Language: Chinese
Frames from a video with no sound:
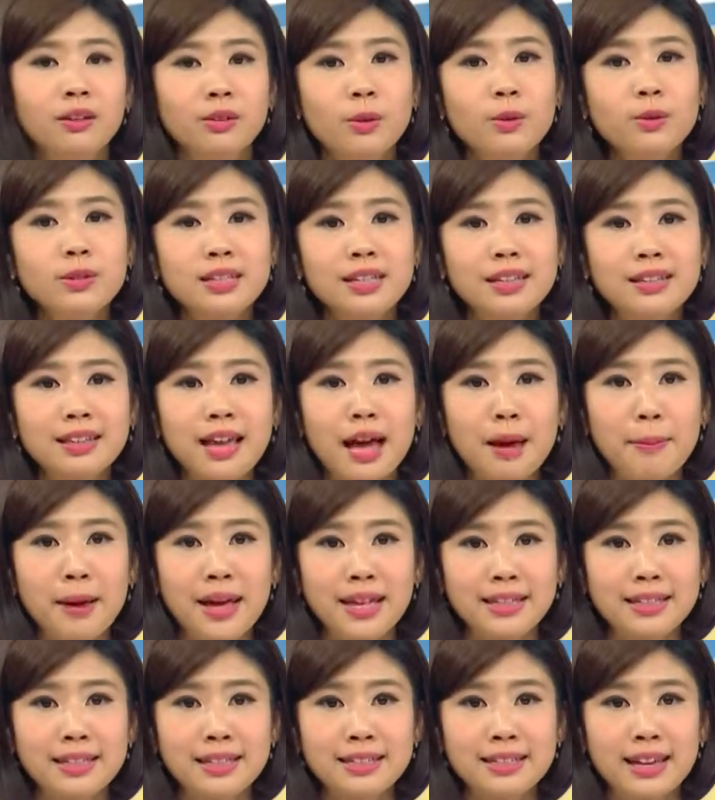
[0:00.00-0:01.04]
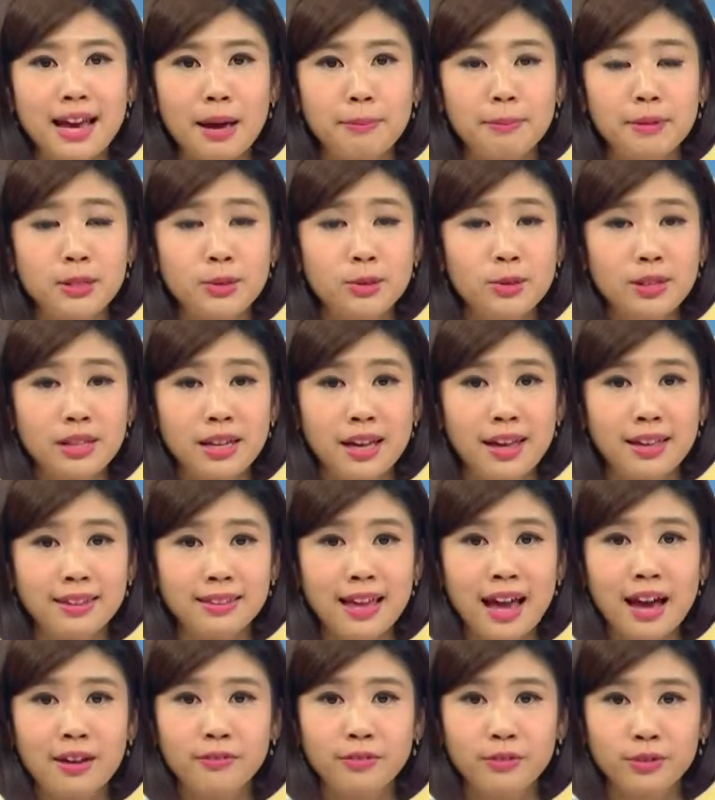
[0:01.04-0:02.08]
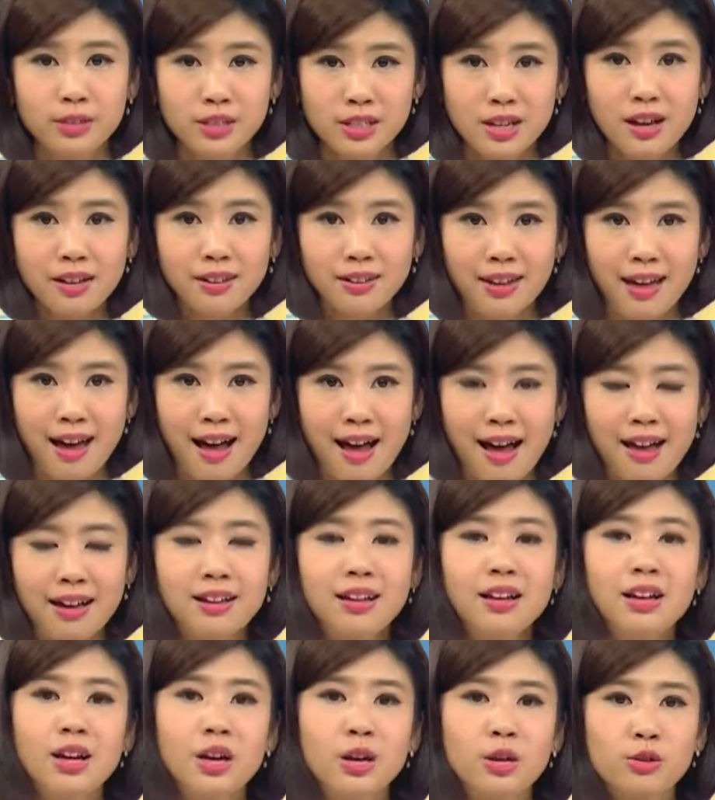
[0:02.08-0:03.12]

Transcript: 东京、大阪地价比去年大幅上扬，